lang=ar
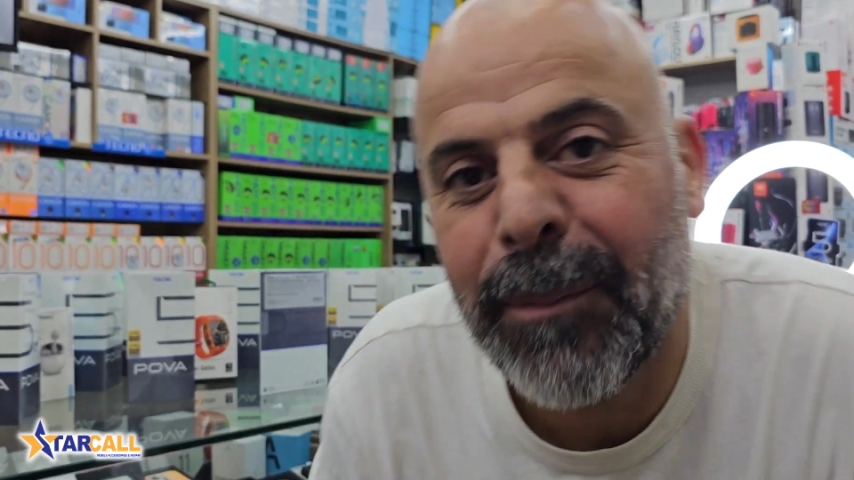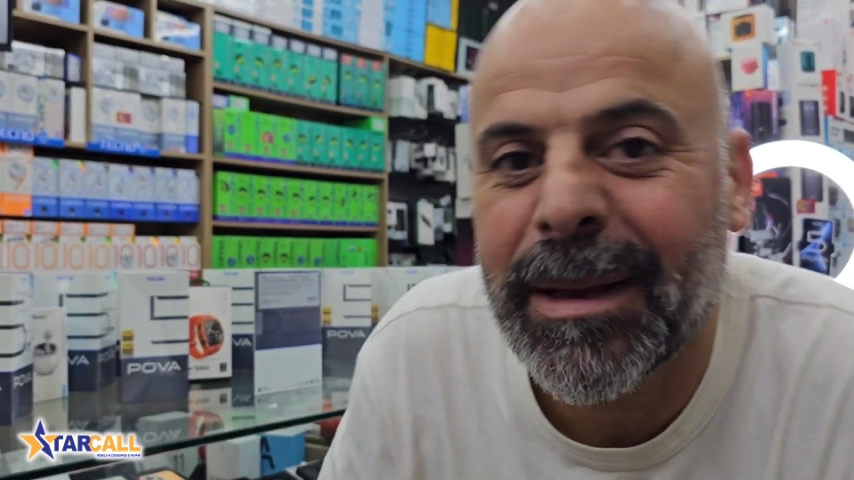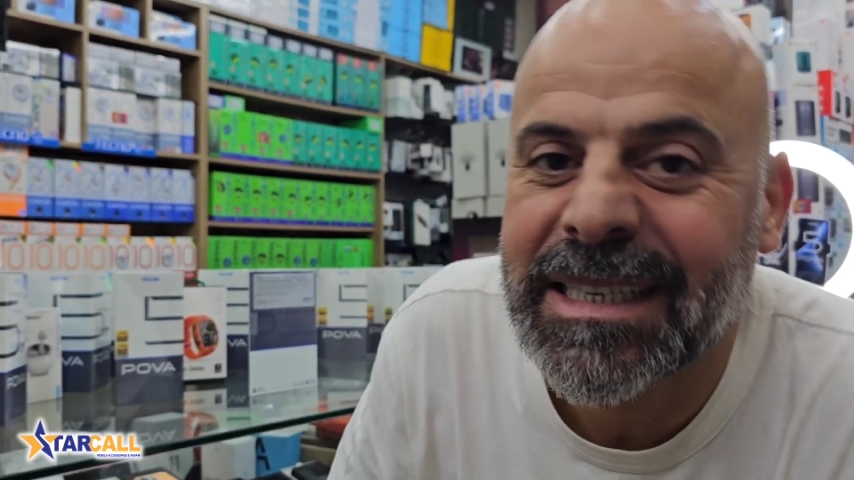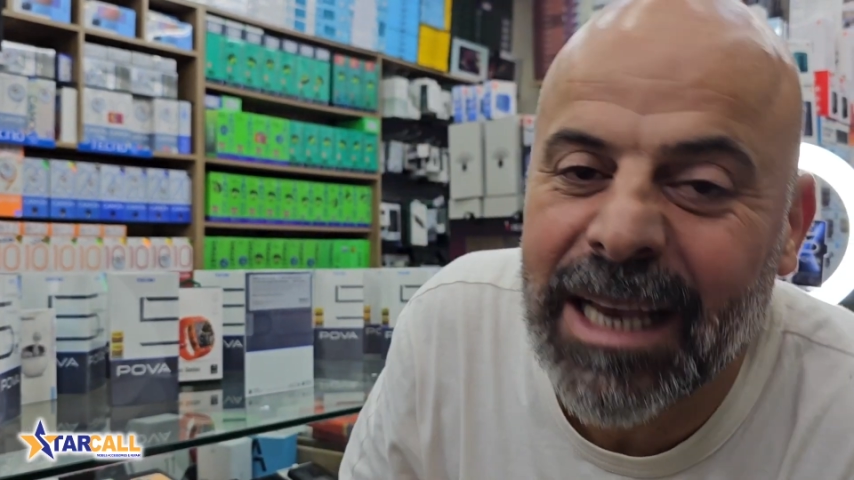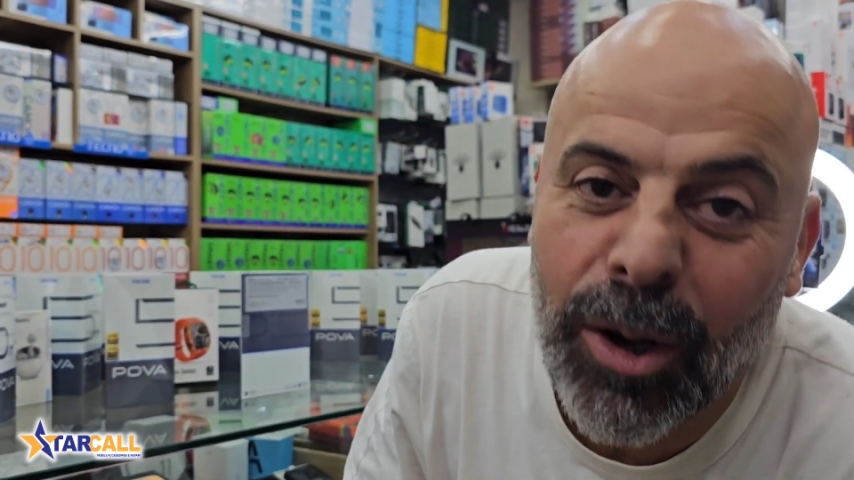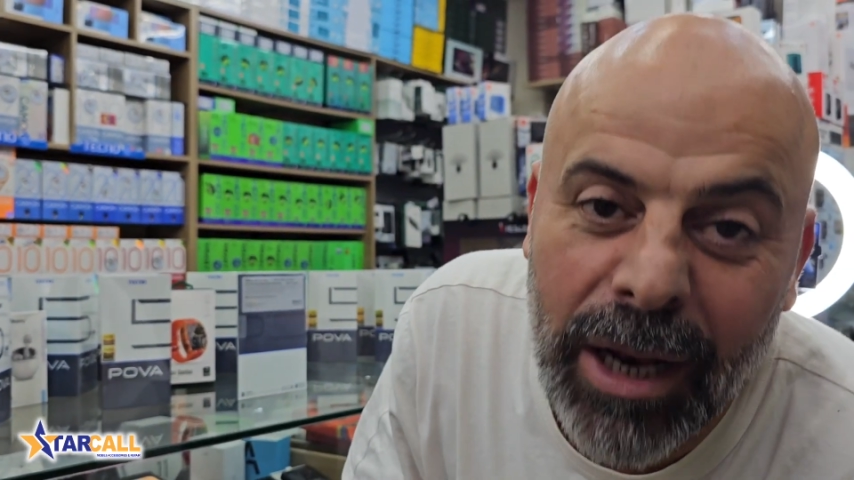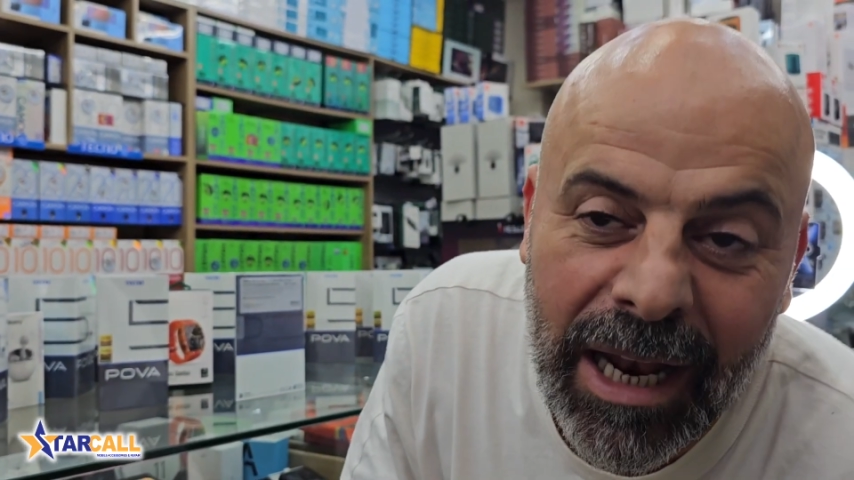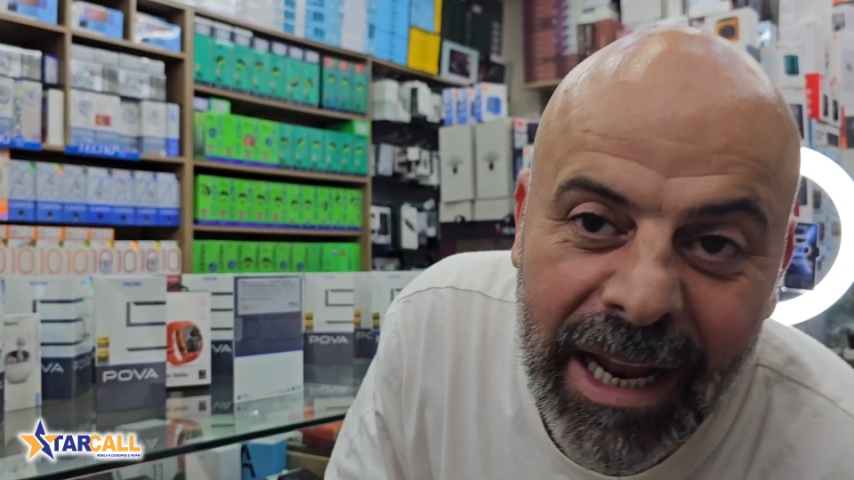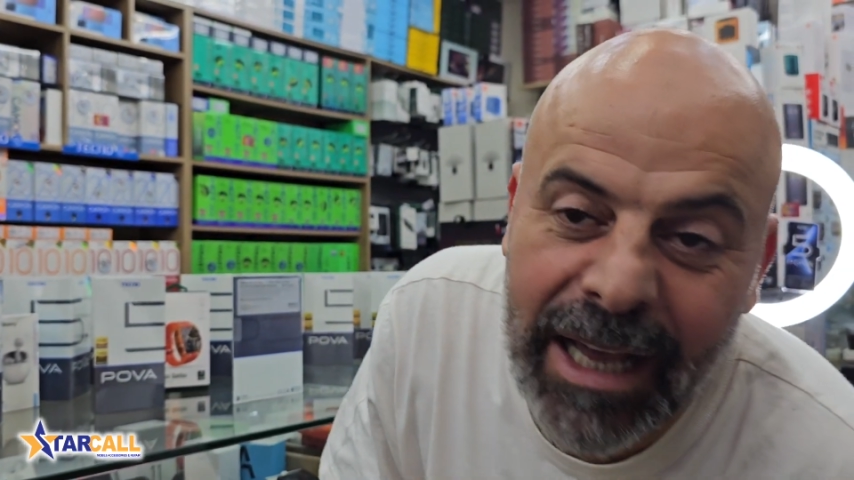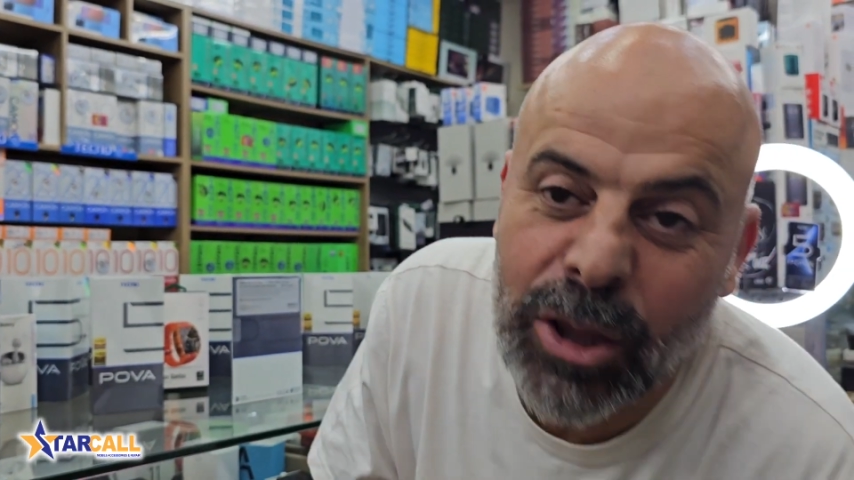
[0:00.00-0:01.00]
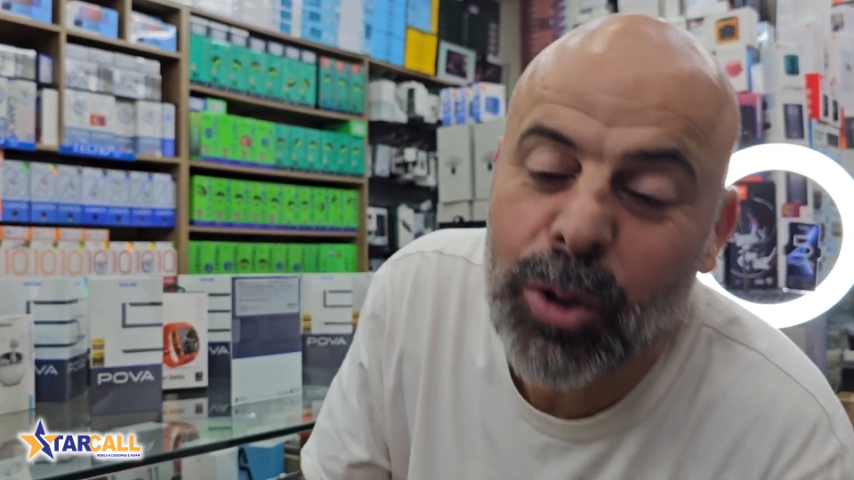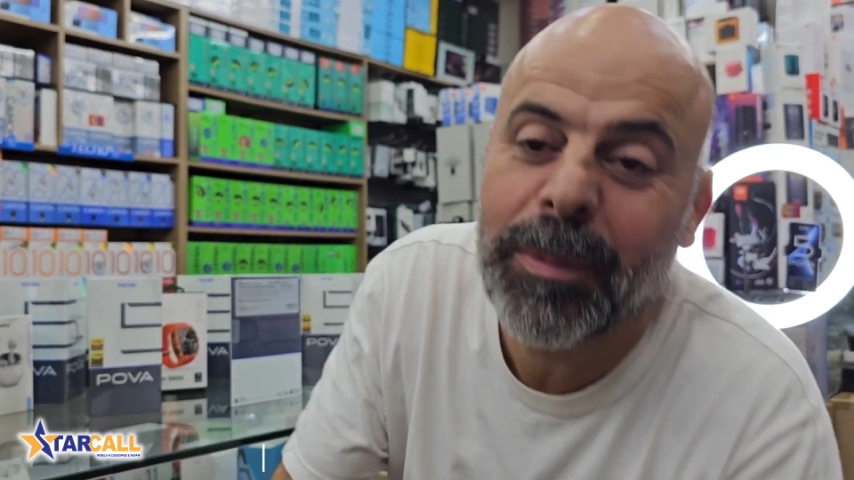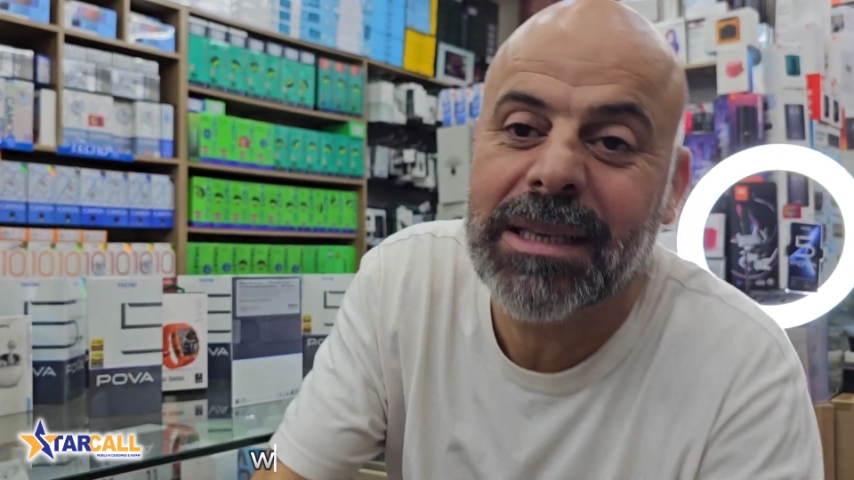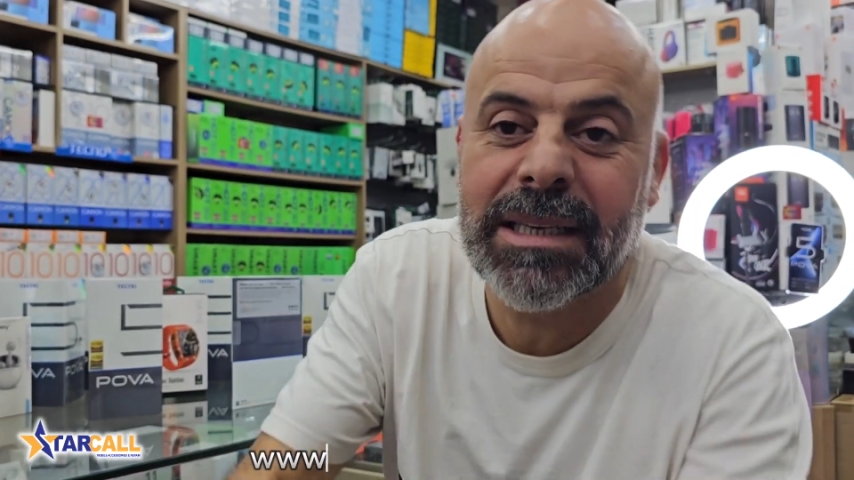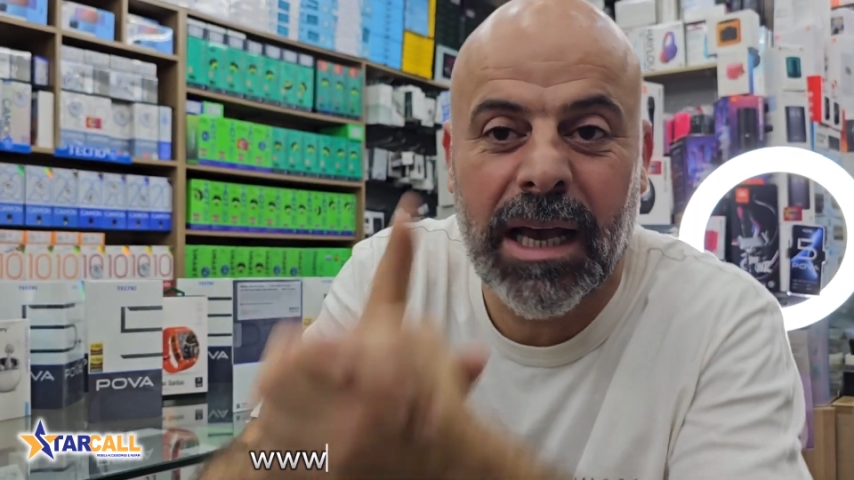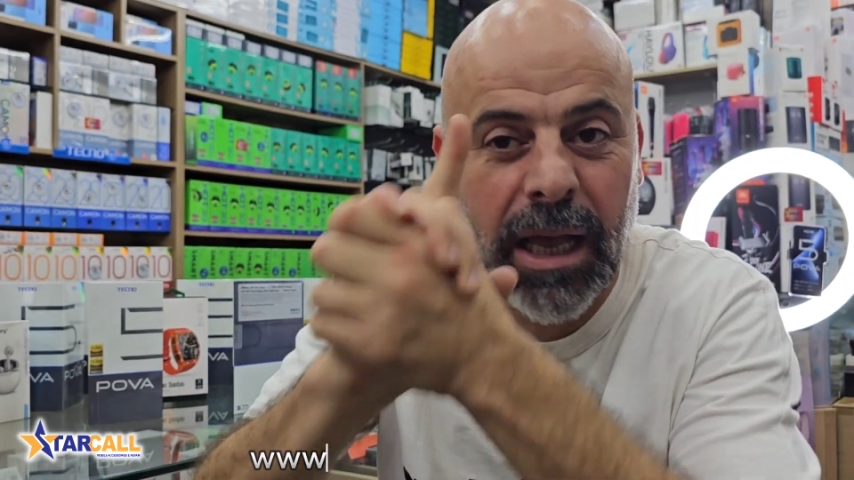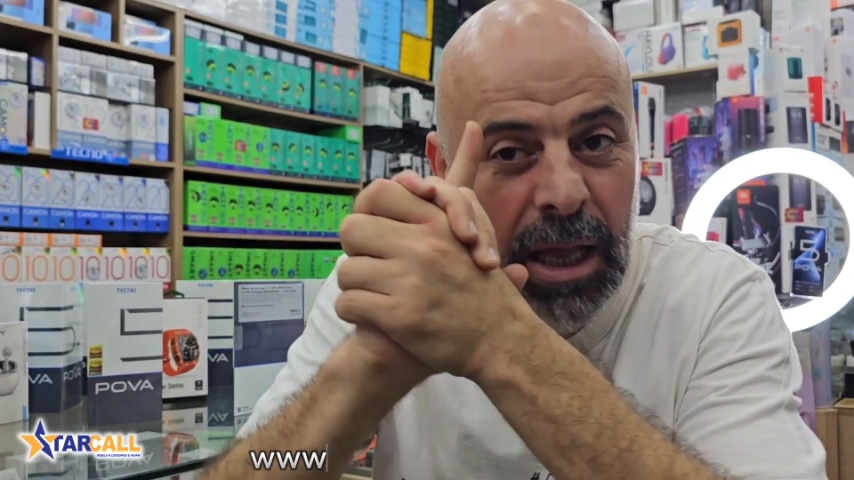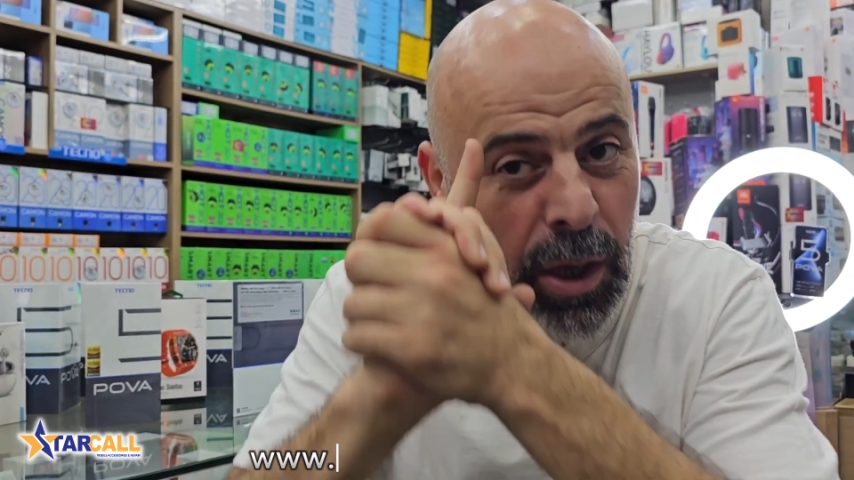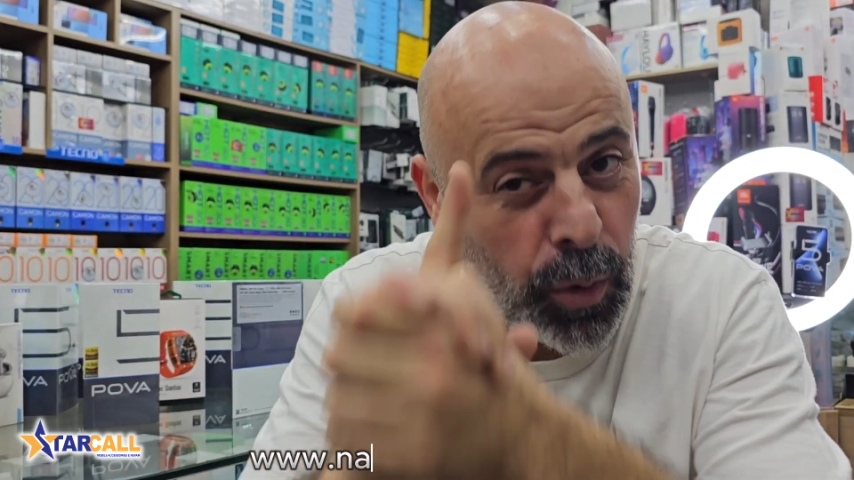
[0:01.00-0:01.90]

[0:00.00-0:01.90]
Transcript: مساء للي عنده مساء